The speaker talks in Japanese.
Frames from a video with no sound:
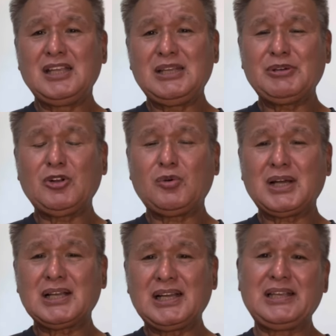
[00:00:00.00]
今の
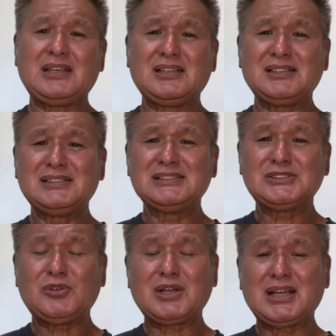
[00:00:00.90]
若い
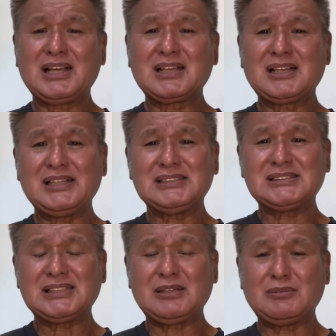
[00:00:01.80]
創価学会員
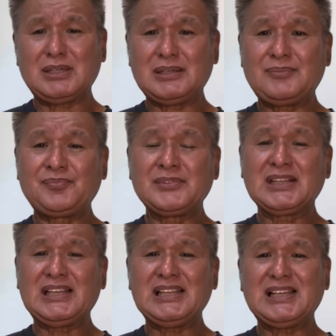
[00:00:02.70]
さんは
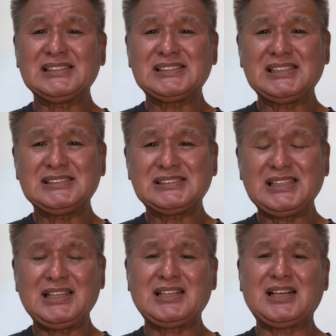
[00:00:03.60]
木田先
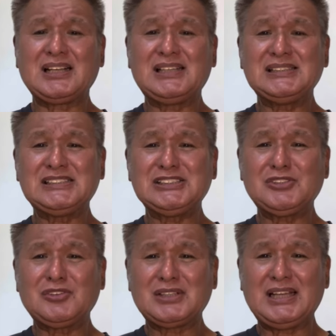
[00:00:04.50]
生が基地
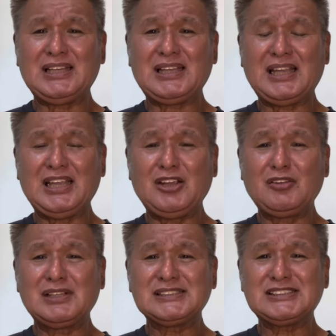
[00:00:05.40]
のない栄
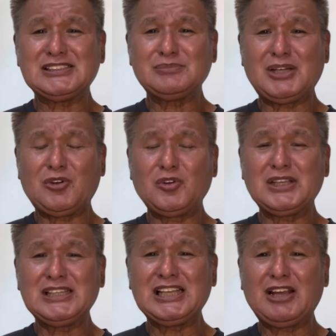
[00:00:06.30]
養な島
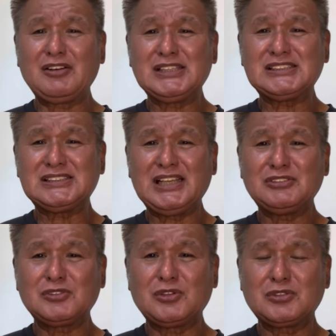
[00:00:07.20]
沖縄にしてい
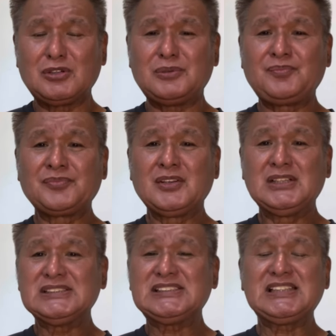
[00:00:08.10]
ること
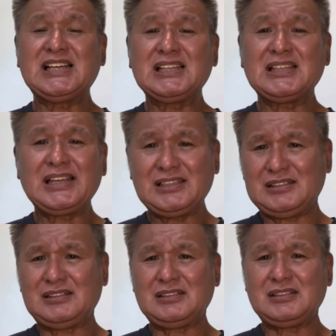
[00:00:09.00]
知らないんで